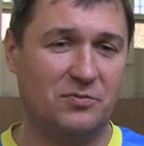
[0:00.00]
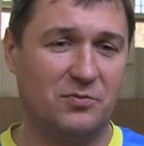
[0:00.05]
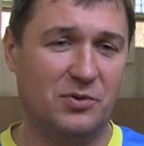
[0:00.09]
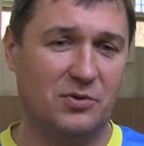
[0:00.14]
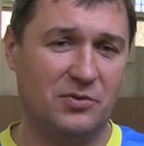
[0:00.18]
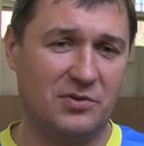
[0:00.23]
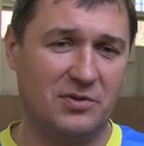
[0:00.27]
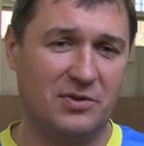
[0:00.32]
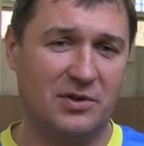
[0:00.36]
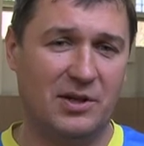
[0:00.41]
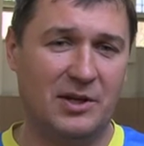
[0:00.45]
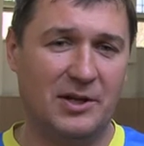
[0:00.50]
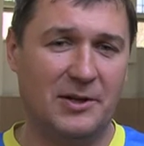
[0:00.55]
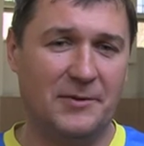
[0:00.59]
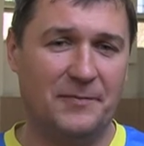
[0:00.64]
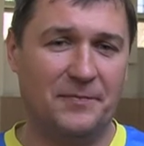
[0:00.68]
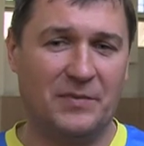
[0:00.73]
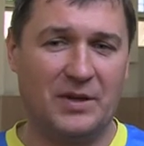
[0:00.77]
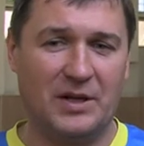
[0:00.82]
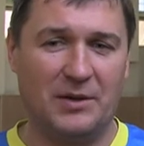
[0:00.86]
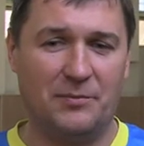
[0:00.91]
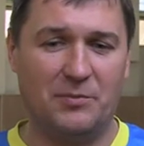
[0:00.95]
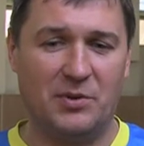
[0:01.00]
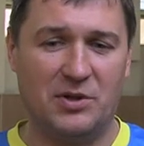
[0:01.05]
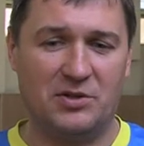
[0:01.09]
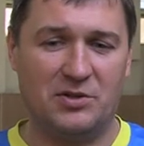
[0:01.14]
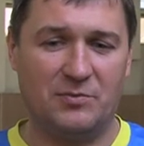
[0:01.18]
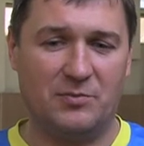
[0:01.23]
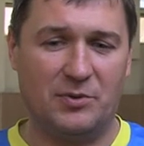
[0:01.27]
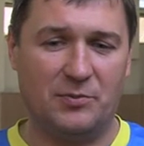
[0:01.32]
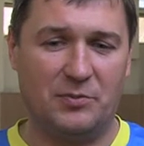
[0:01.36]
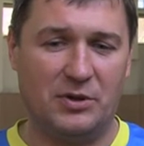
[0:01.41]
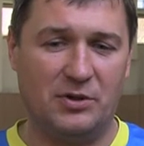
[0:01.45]
Плюс, опять же,
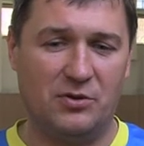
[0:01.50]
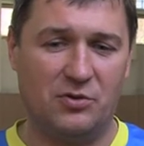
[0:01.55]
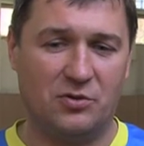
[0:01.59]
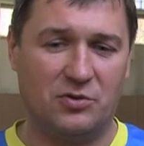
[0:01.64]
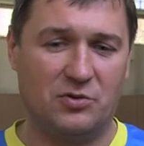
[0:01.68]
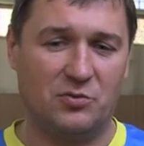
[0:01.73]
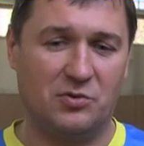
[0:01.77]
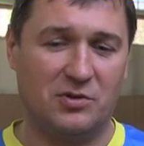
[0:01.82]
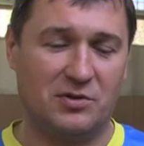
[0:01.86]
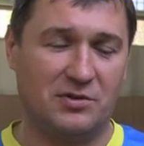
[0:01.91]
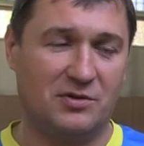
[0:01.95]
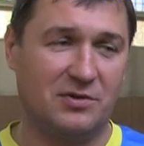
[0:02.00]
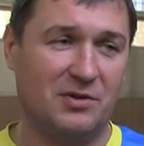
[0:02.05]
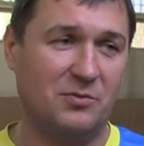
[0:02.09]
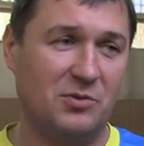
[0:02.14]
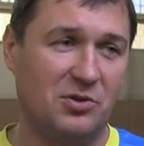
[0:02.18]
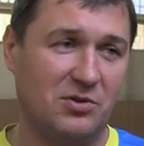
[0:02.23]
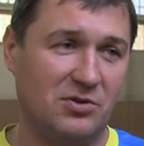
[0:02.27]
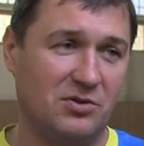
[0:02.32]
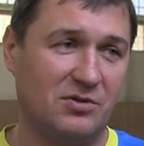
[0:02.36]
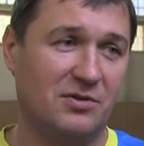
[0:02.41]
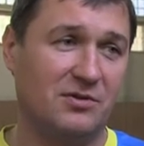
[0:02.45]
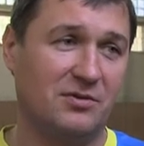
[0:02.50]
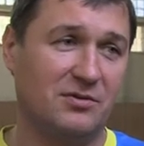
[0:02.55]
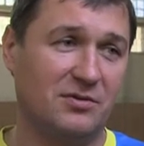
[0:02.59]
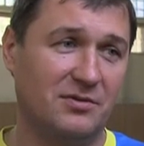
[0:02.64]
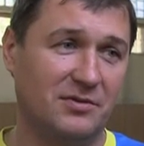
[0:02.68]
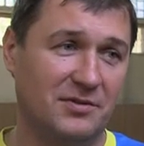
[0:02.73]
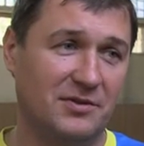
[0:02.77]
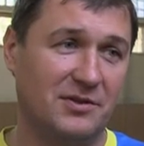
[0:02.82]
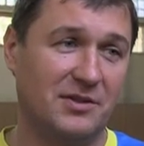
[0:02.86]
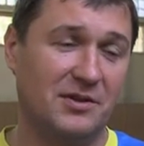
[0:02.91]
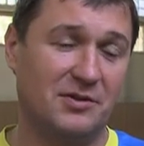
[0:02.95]
по прилету у них намечено
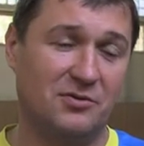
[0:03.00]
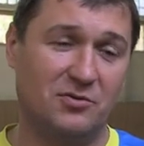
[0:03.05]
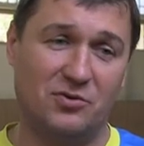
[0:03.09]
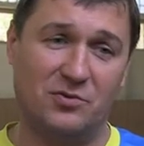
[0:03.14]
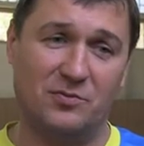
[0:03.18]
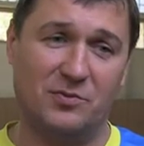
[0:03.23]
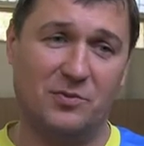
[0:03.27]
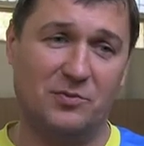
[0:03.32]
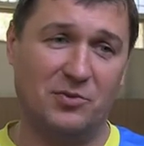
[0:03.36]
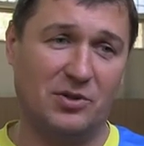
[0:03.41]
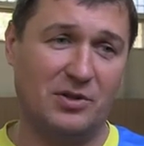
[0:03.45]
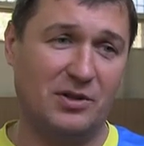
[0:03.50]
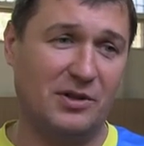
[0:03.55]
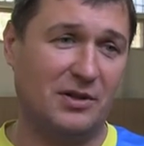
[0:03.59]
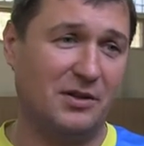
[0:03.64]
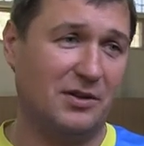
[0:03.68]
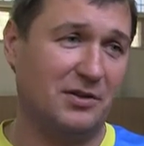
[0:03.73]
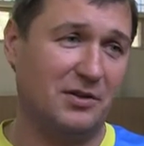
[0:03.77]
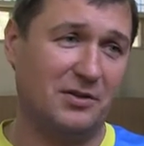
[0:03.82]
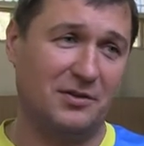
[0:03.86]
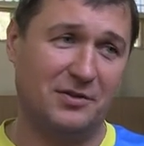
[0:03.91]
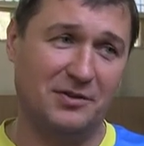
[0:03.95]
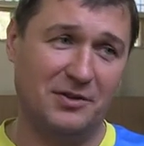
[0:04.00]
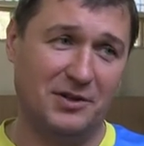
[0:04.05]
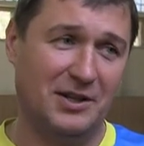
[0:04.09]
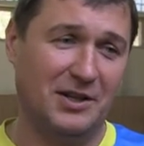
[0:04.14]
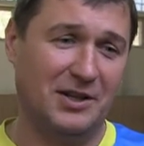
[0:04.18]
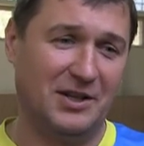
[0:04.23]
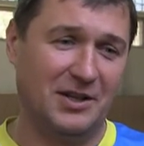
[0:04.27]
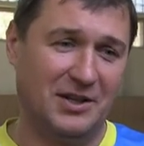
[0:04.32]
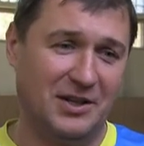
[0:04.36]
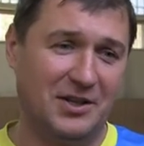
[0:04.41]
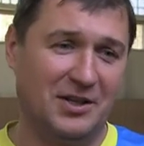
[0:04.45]
сразу же моментально они
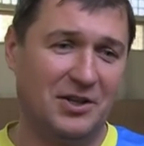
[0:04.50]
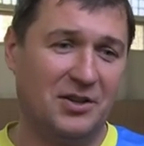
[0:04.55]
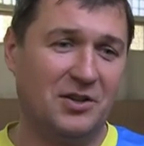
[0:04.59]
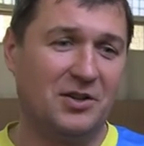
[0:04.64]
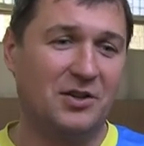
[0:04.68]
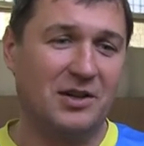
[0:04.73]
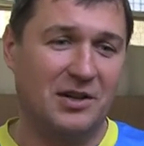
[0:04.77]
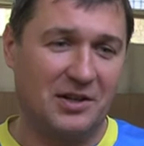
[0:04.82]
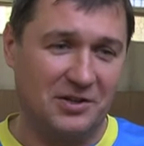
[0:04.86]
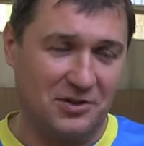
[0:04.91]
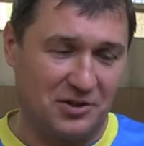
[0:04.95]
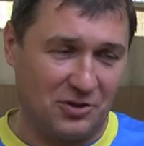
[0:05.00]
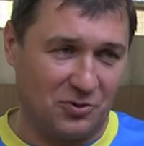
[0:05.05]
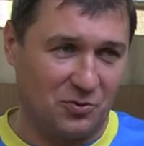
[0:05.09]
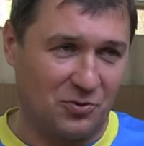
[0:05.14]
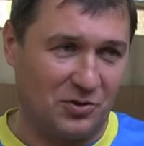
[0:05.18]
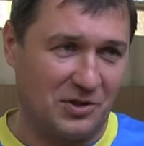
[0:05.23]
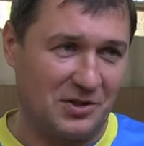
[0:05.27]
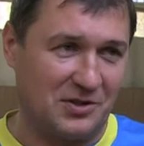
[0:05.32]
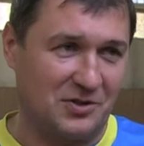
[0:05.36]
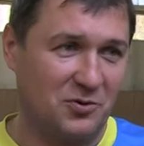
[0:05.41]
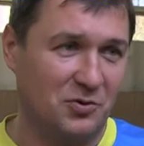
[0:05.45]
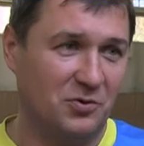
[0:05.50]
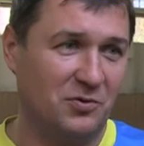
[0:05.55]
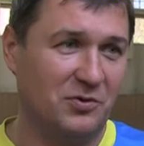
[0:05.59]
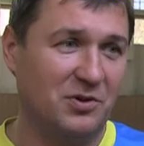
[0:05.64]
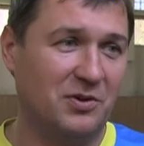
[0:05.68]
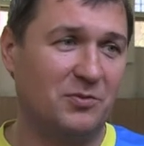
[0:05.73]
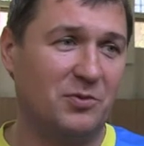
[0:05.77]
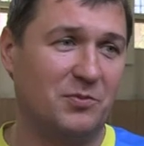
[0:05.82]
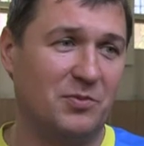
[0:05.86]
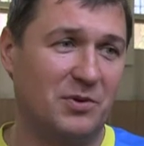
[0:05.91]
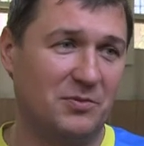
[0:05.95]
оденут
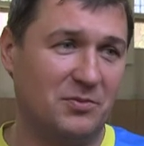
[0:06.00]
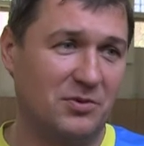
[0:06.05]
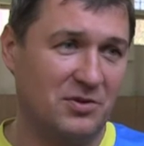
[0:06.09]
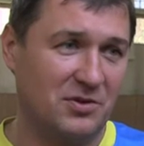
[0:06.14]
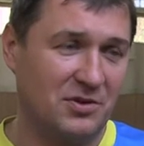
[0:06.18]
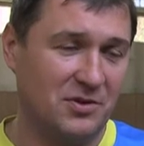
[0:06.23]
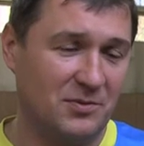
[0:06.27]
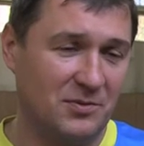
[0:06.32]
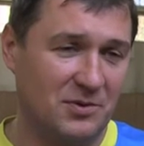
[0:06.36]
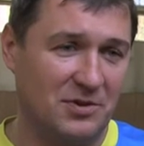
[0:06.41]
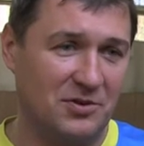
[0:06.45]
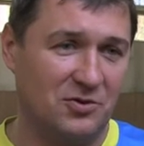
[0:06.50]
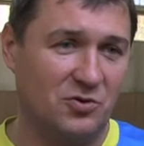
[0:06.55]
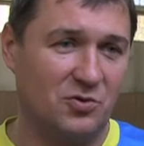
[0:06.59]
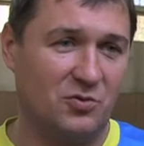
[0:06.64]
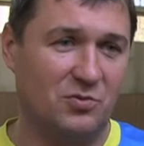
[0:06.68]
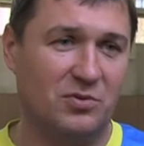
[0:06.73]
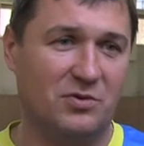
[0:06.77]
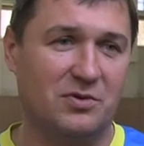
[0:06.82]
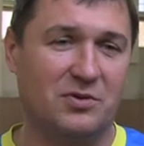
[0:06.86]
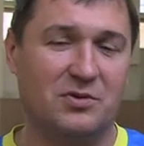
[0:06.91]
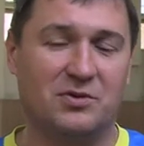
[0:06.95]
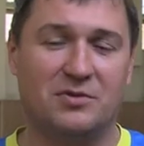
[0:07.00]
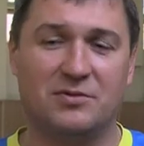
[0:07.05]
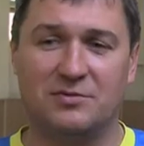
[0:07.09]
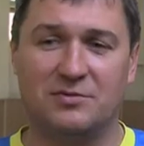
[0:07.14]
кроссовки, мы пробежимся, чтобы,